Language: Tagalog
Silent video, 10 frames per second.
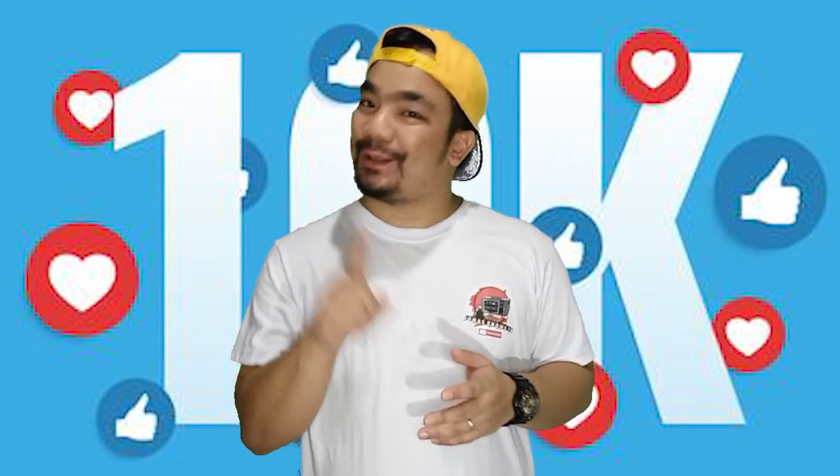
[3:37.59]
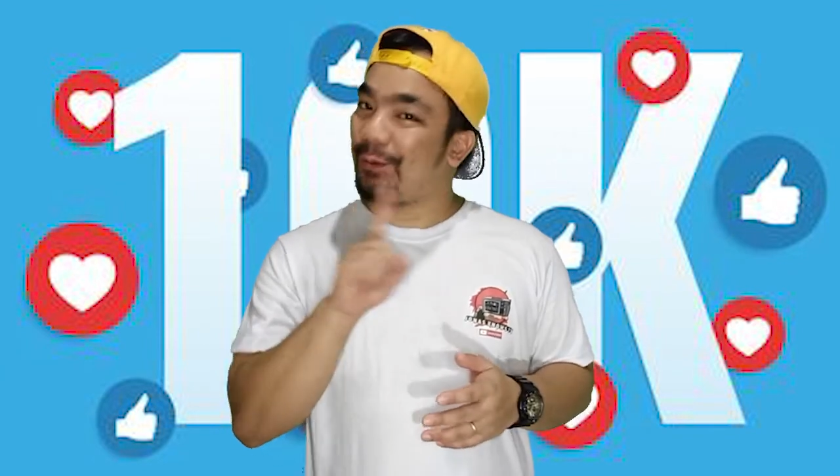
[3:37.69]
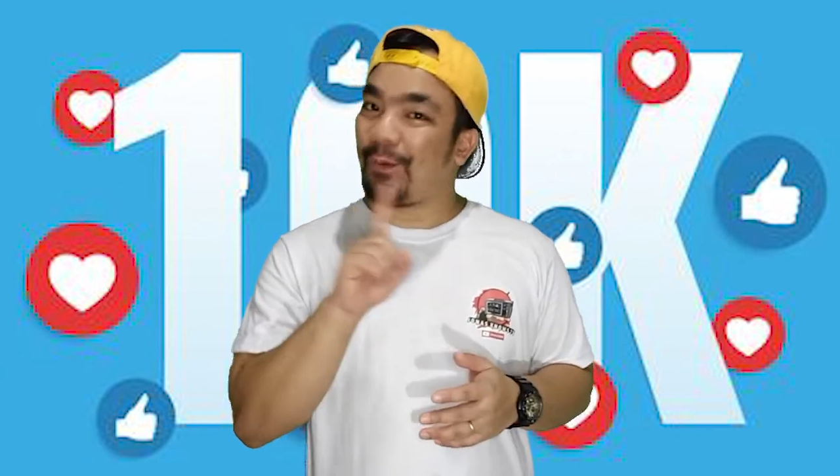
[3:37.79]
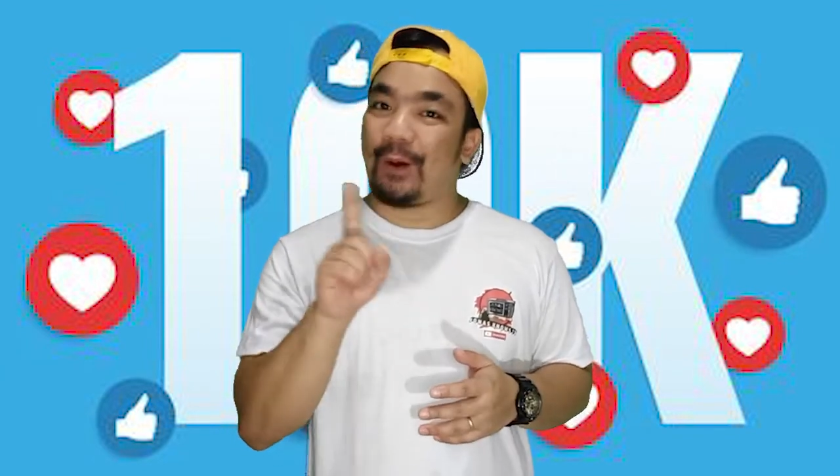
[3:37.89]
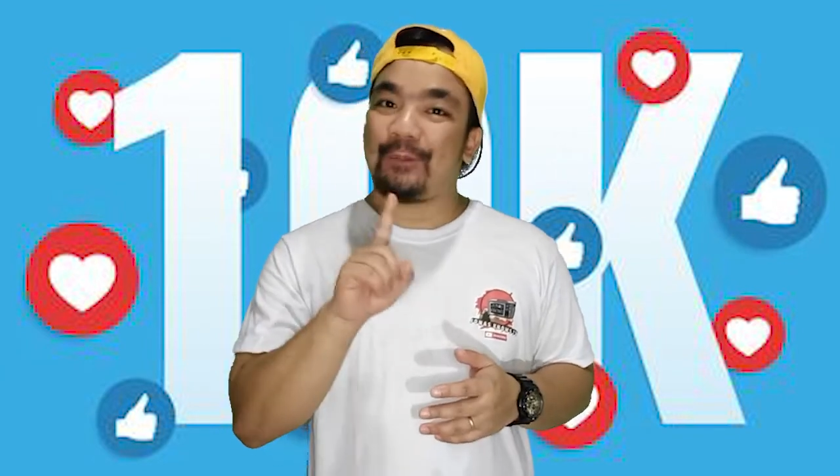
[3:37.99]

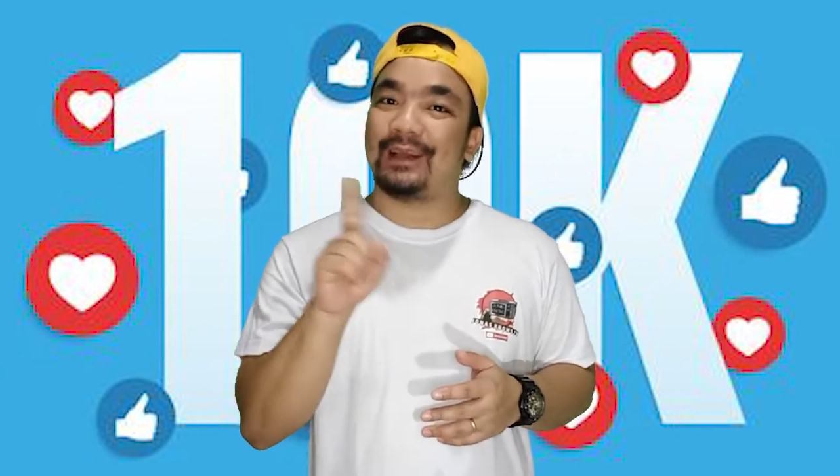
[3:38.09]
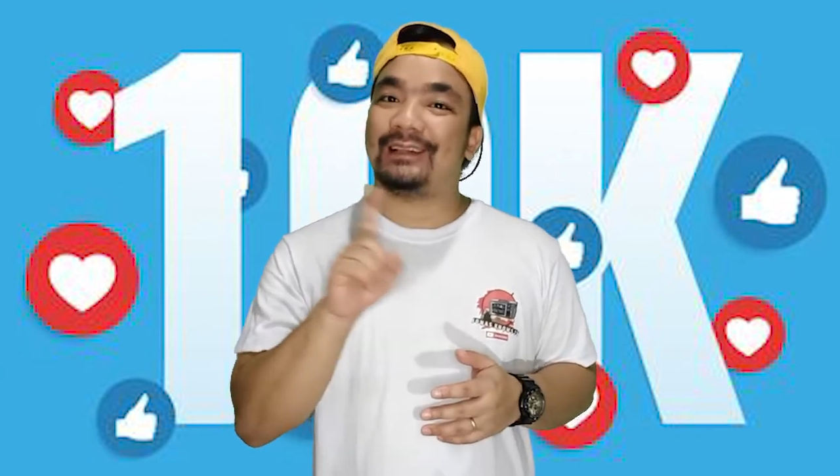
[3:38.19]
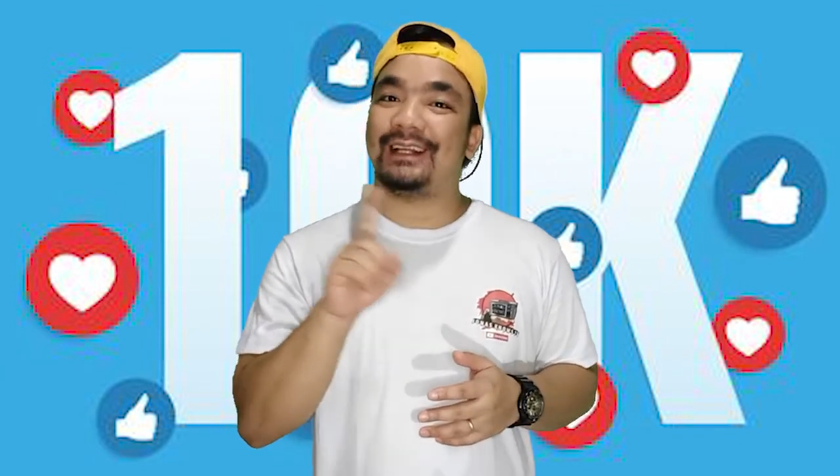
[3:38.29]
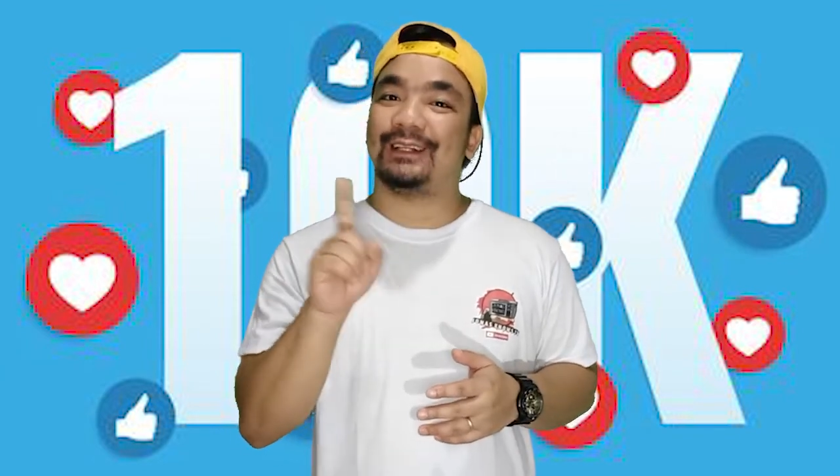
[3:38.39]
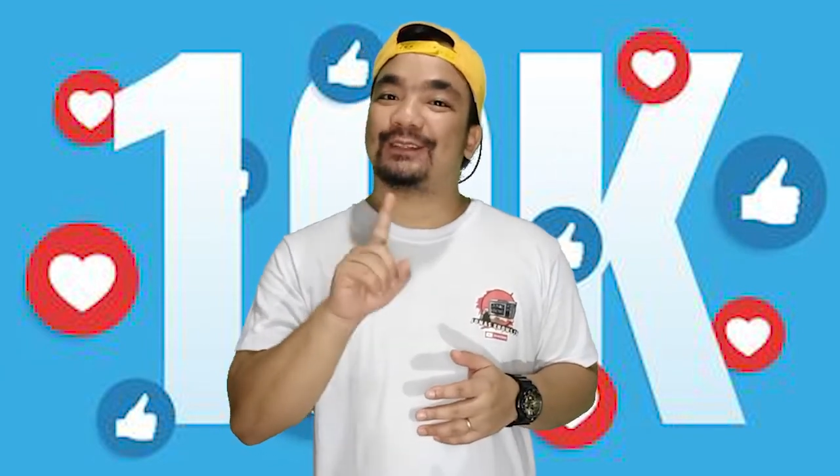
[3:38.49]

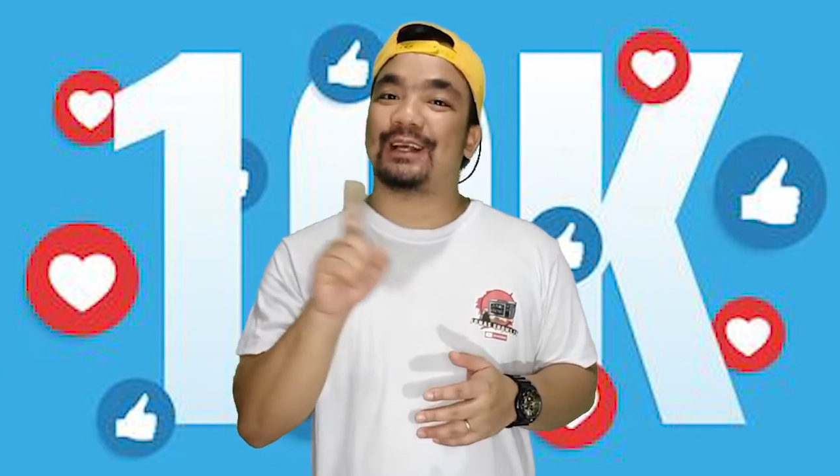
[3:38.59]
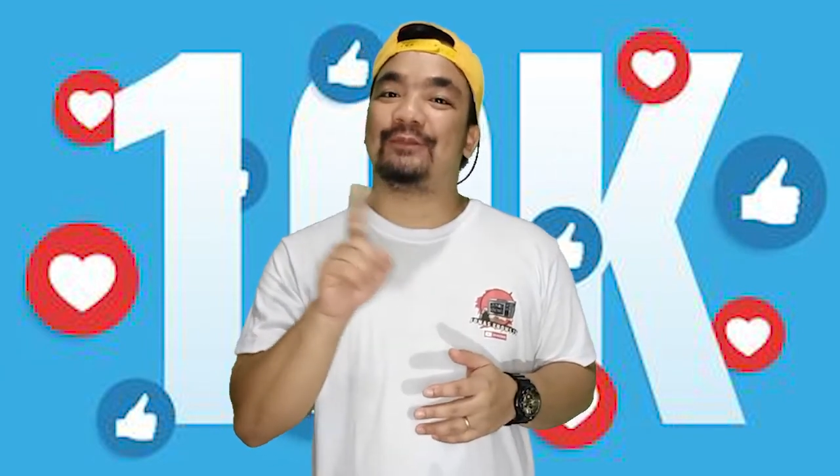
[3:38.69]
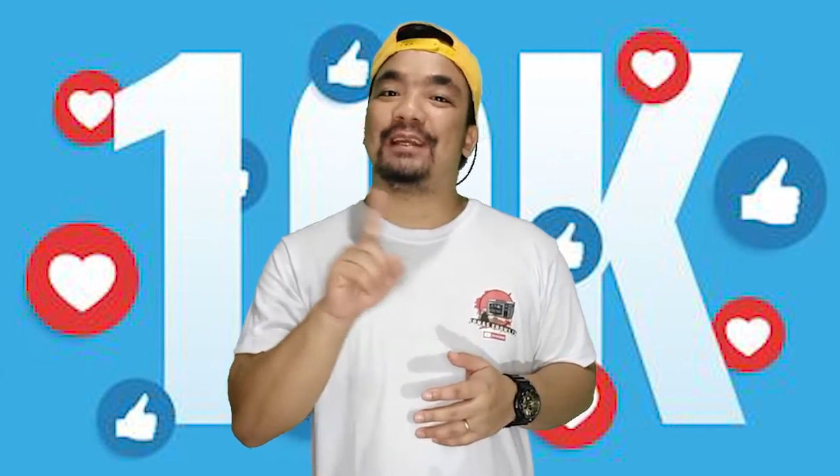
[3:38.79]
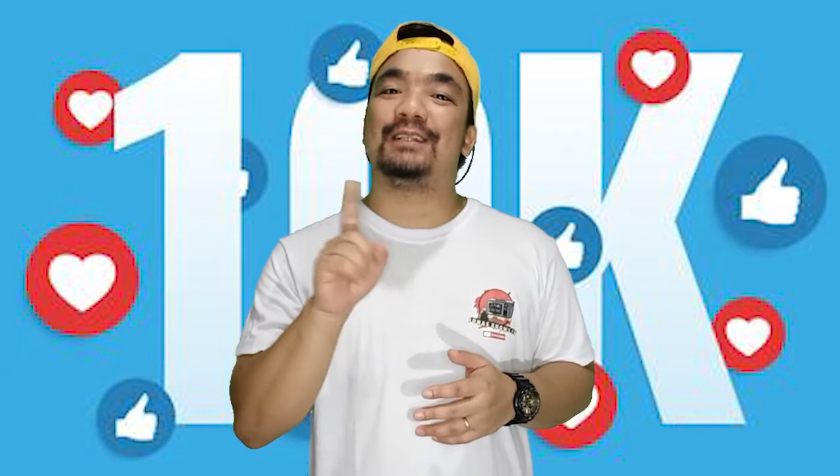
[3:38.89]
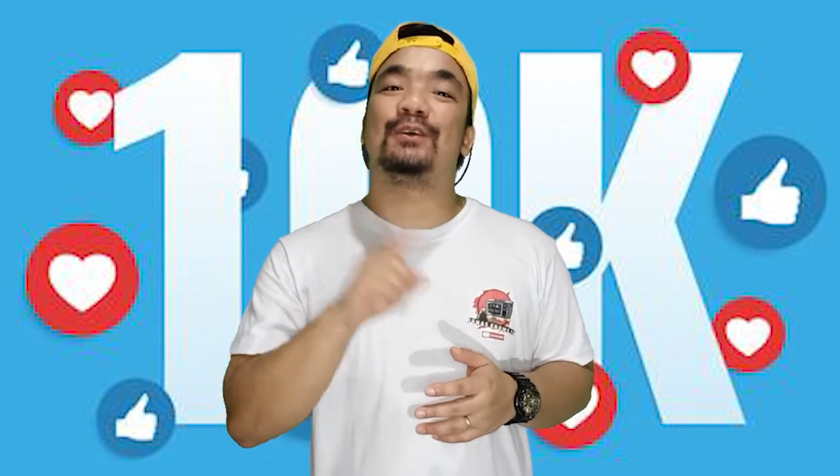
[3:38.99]
i-comment dito
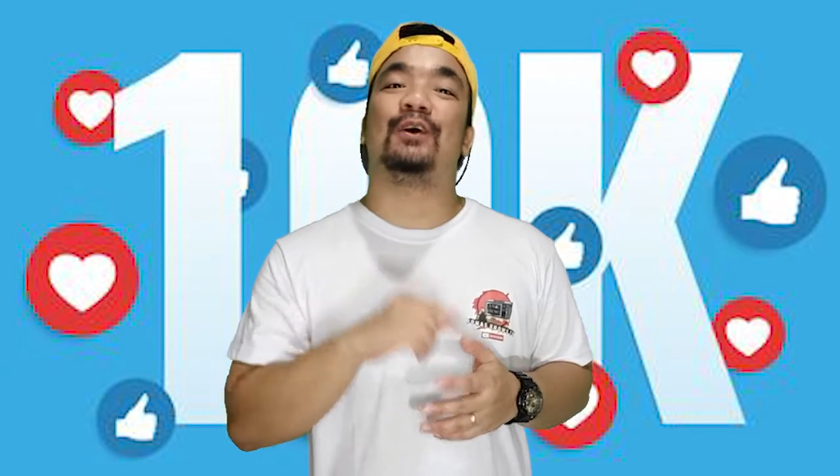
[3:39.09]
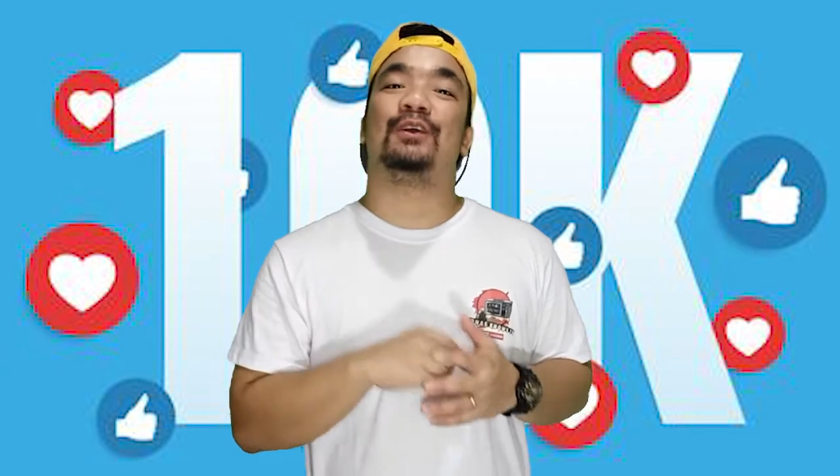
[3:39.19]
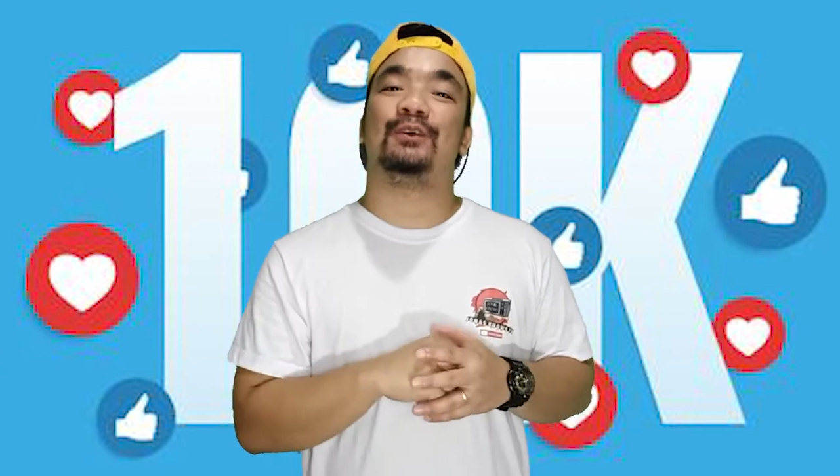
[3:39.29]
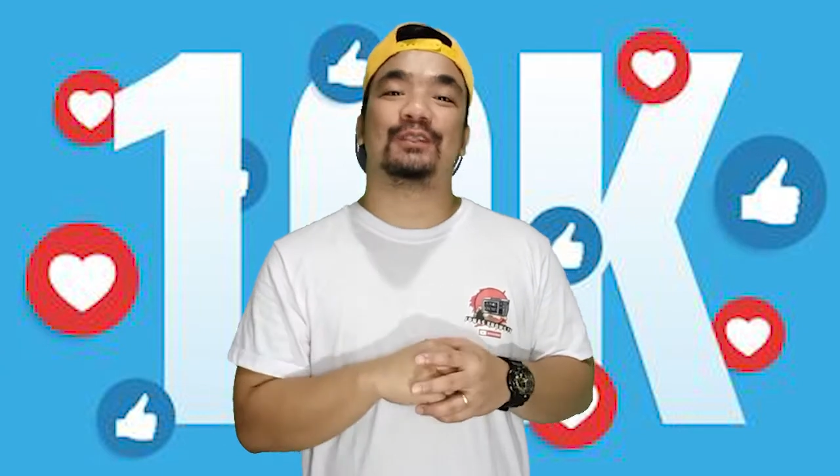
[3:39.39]
sa video